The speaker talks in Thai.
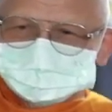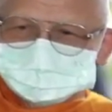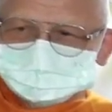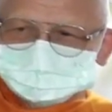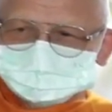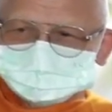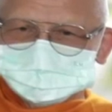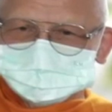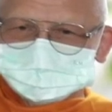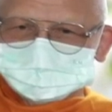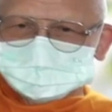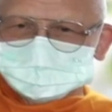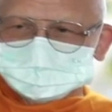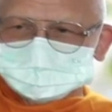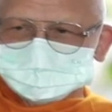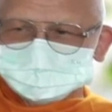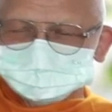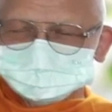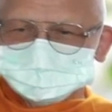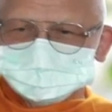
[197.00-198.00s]
ผู้ดูชน
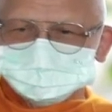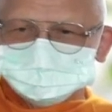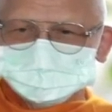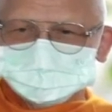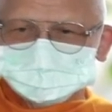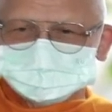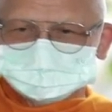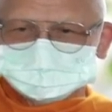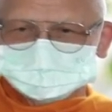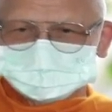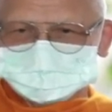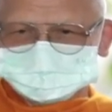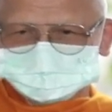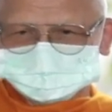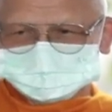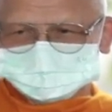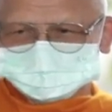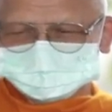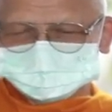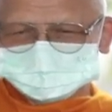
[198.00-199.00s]
ผู้ไม่ได้สดับ
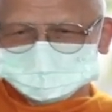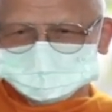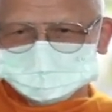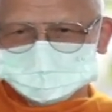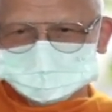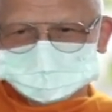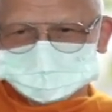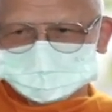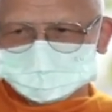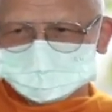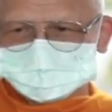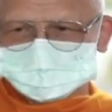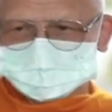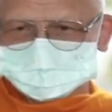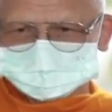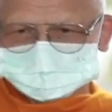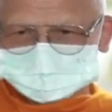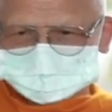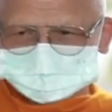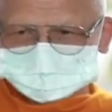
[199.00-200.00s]
ไม่รู้ความ
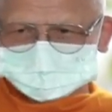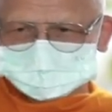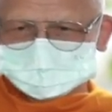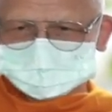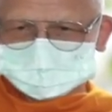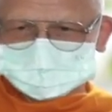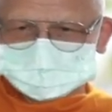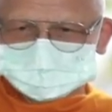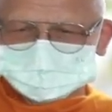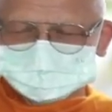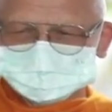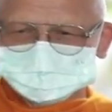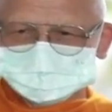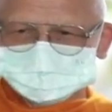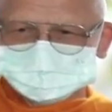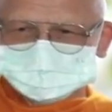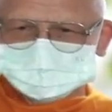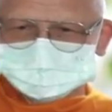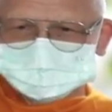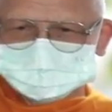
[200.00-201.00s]
จริงคนนี้
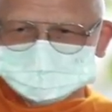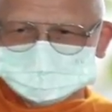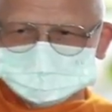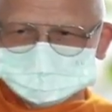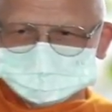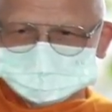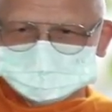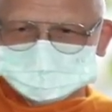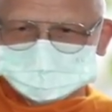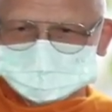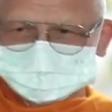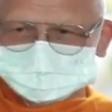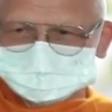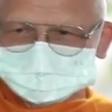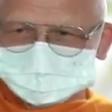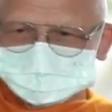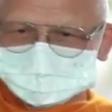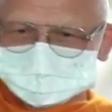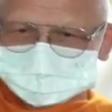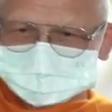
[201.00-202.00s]
จิตตะภาว
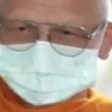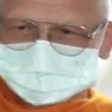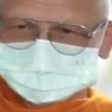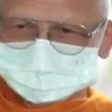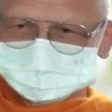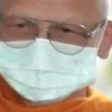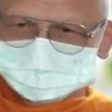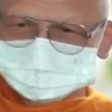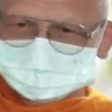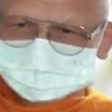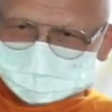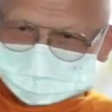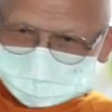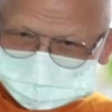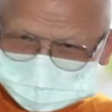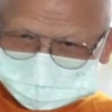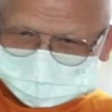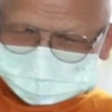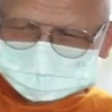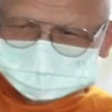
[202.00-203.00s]
นาย่อมไม่เกิด
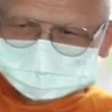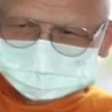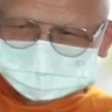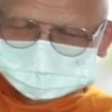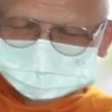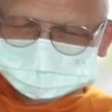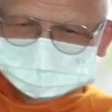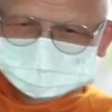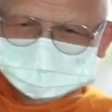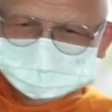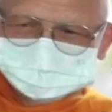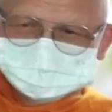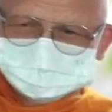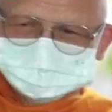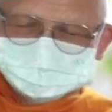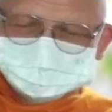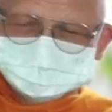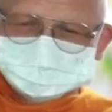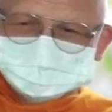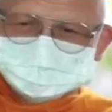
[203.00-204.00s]

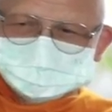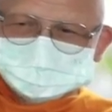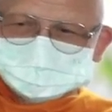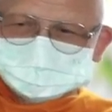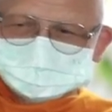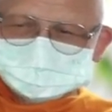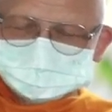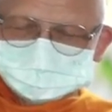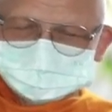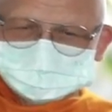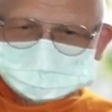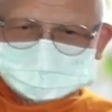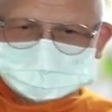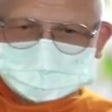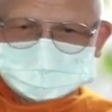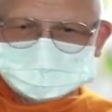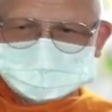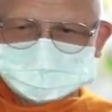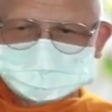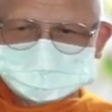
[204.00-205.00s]
ส่วนสาว
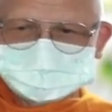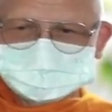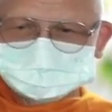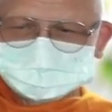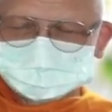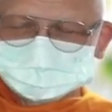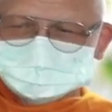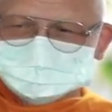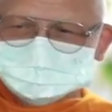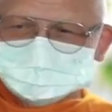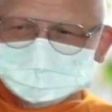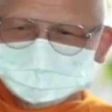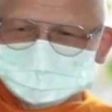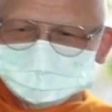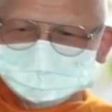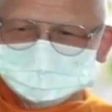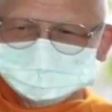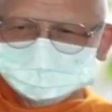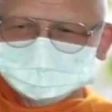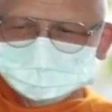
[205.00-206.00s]
กของพระเจ้า
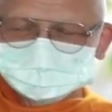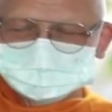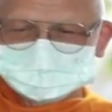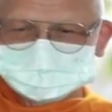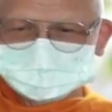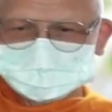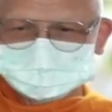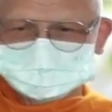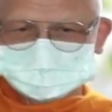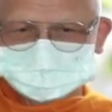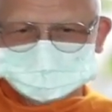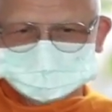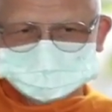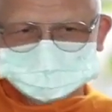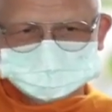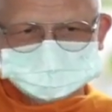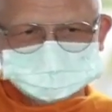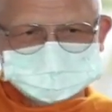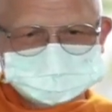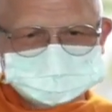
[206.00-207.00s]
ได้สดับว่าเดิม
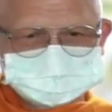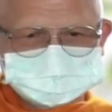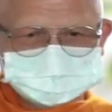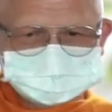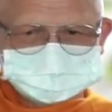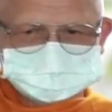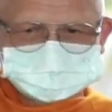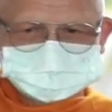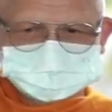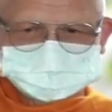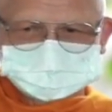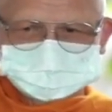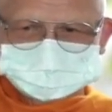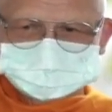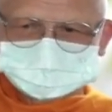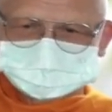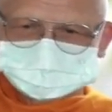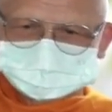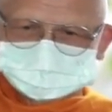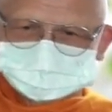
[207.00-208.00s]
นั้นจิตมันเกลี้ยง
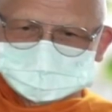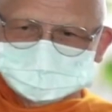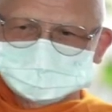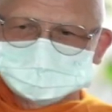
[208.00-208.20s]
เกลา